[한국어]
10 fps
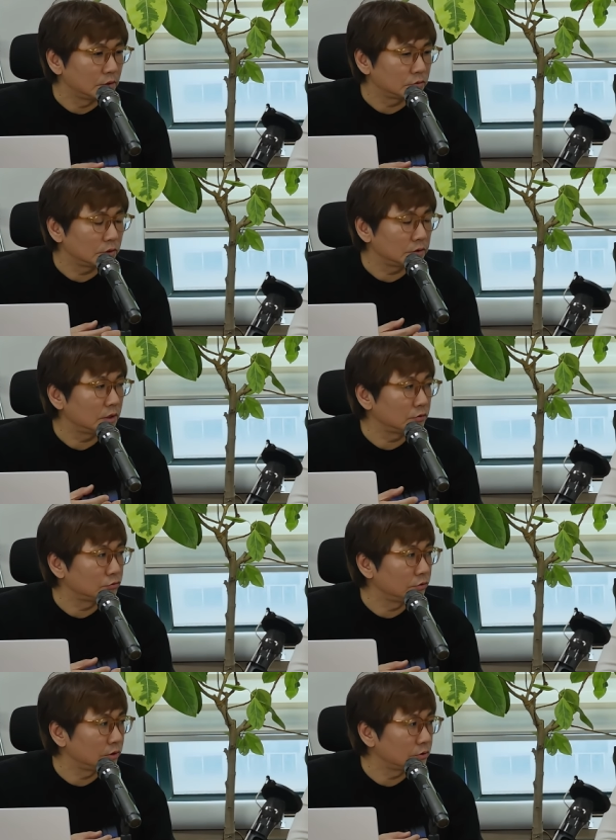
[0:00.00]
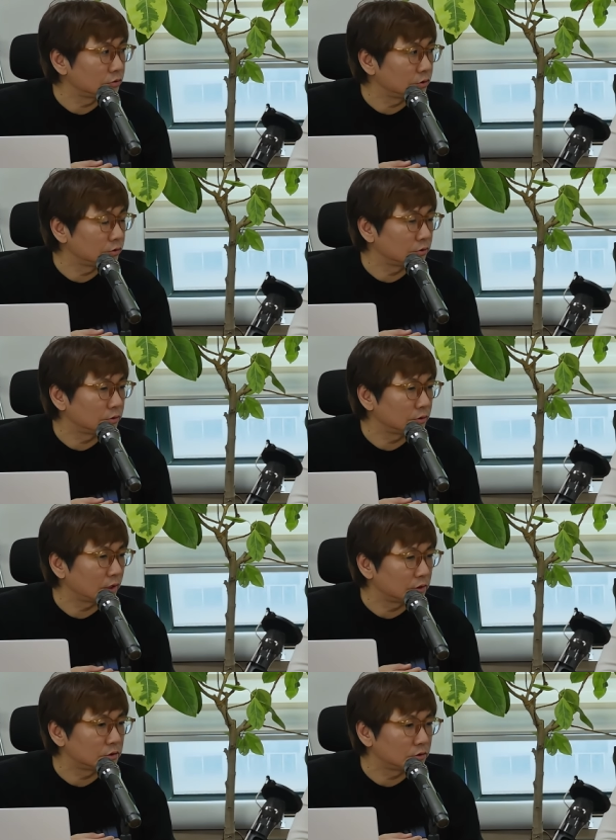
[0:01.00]
최대한 구현할 수 있는
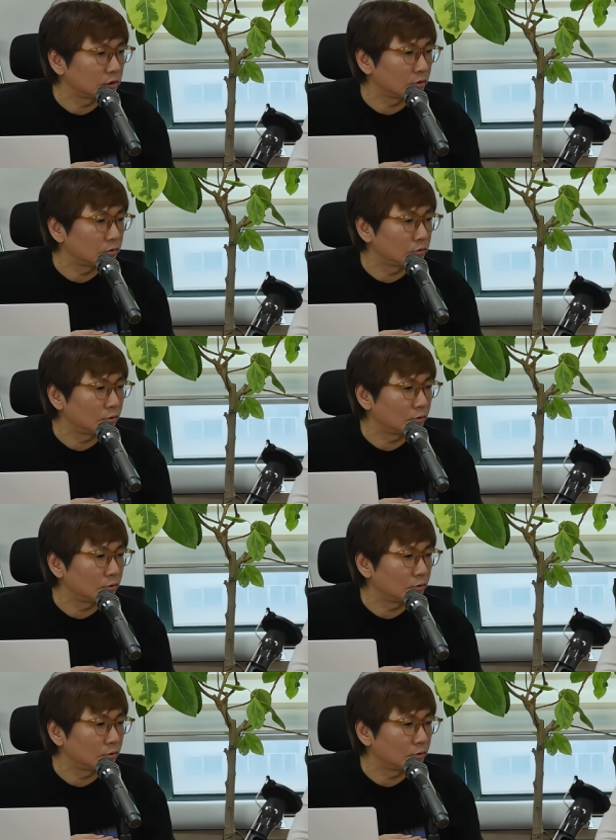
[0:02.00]
아티스트라고